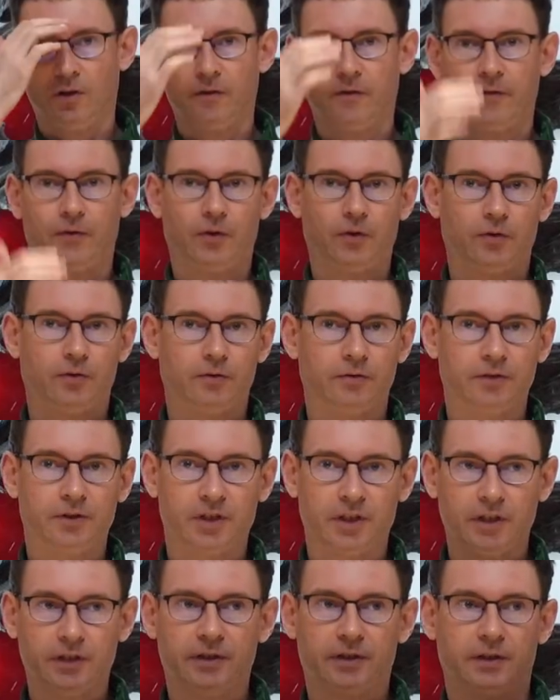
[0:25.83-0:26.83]
父
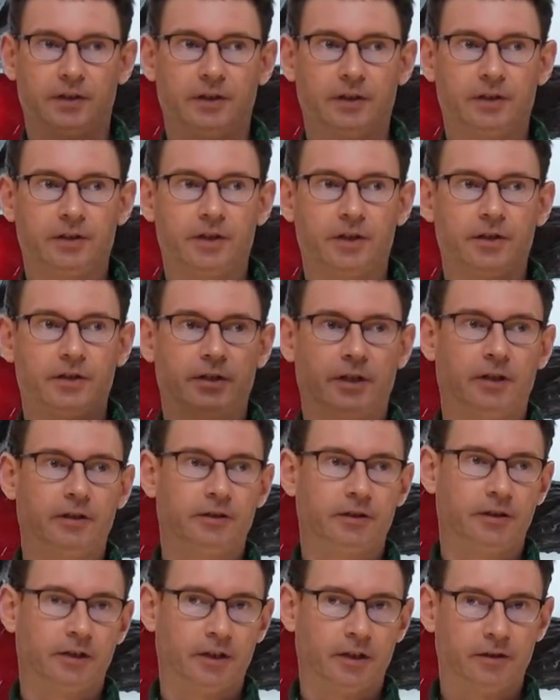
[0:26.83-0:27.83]
及子及圣
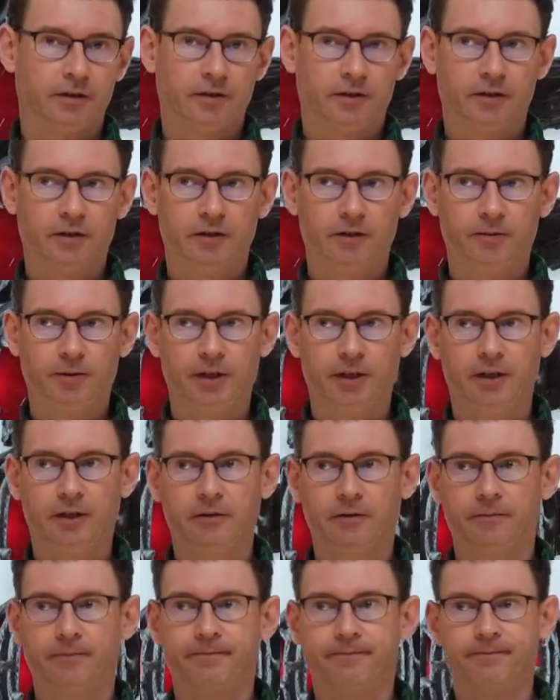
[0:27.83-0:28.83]
神之
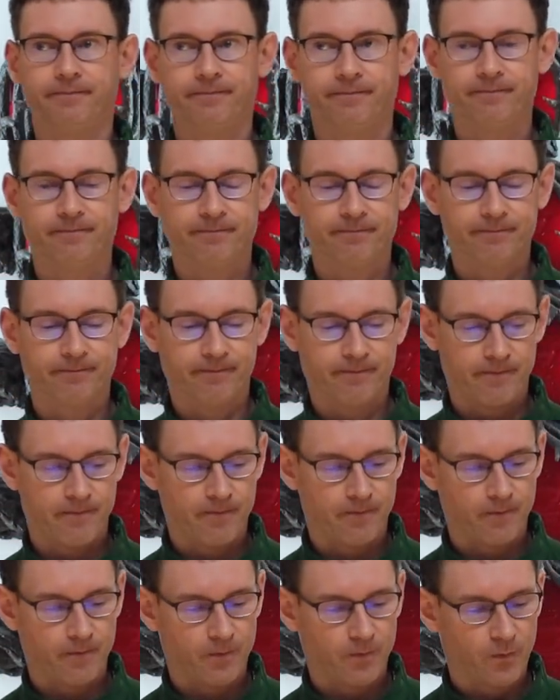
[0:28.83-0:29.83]
名阿
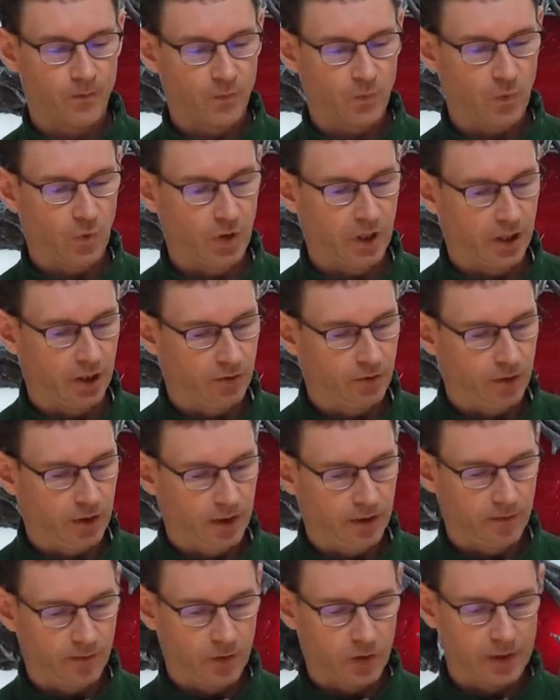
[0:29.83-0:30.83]
门。愿
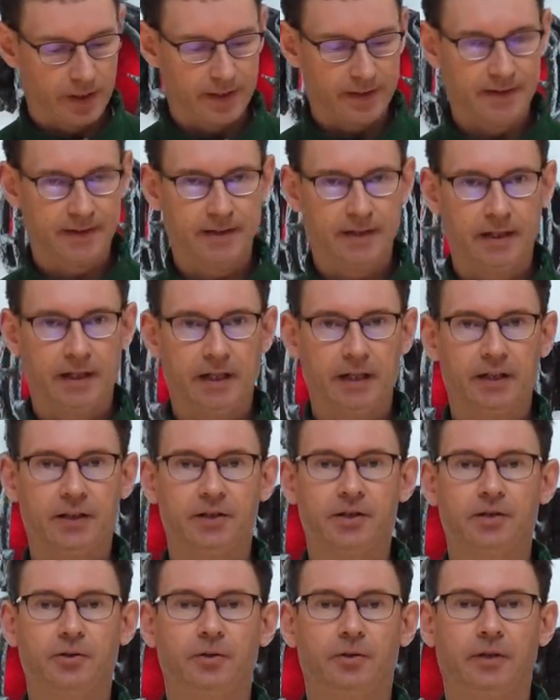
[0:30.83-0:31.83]
天父的慈爱、
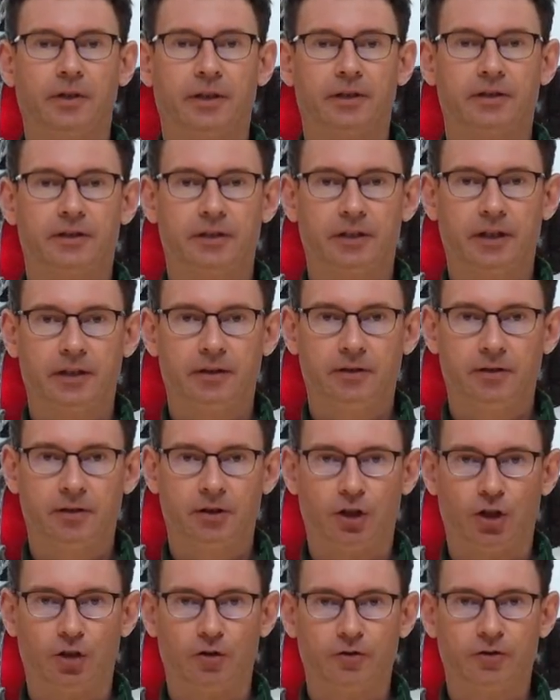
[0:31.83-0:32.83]
基督的圣
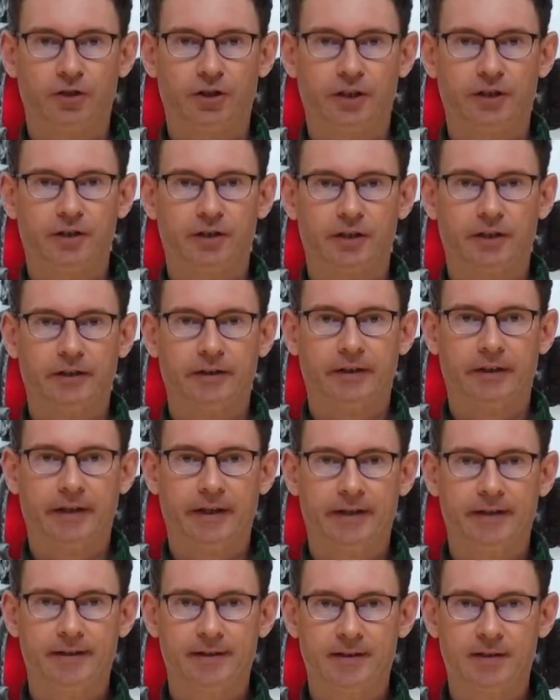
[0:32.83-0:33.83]
宠、圣神的
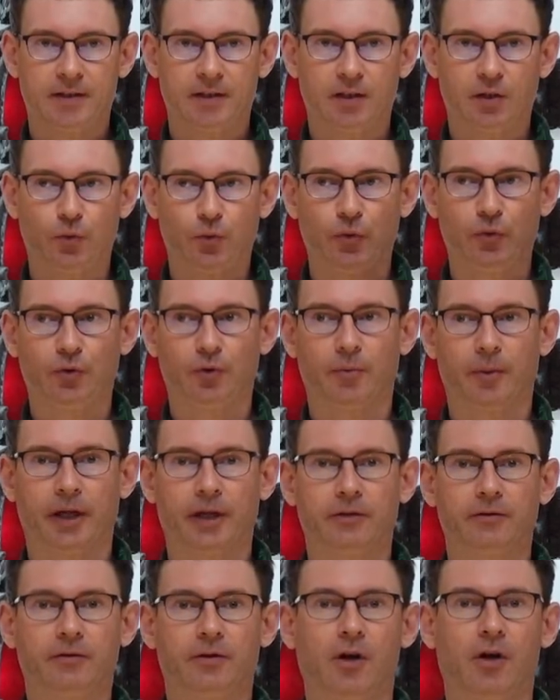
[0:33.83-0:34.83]
恩赐与你
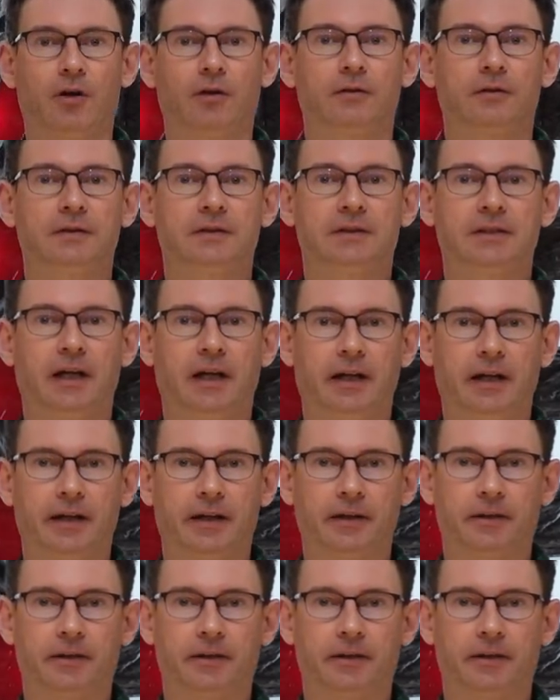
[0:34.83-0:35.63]
们同在，